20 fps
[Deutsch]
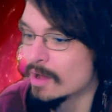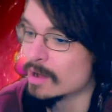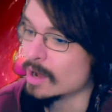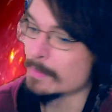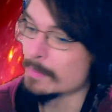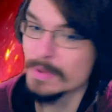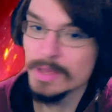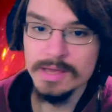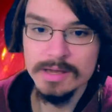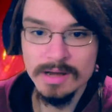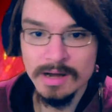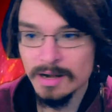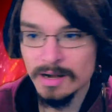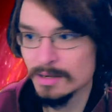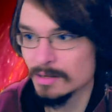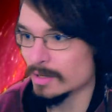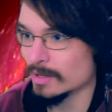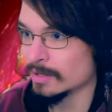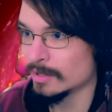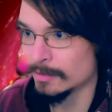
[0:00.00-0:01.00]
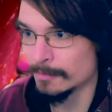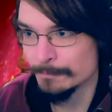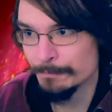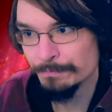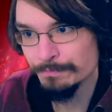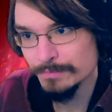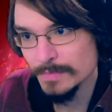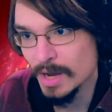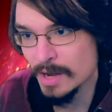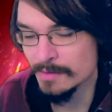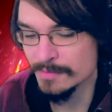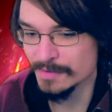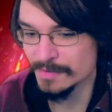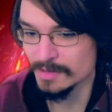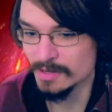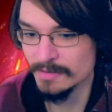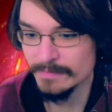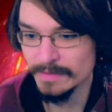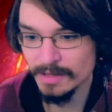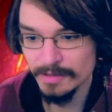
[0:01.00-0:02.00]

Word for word: Aber egal, ähm, in seiner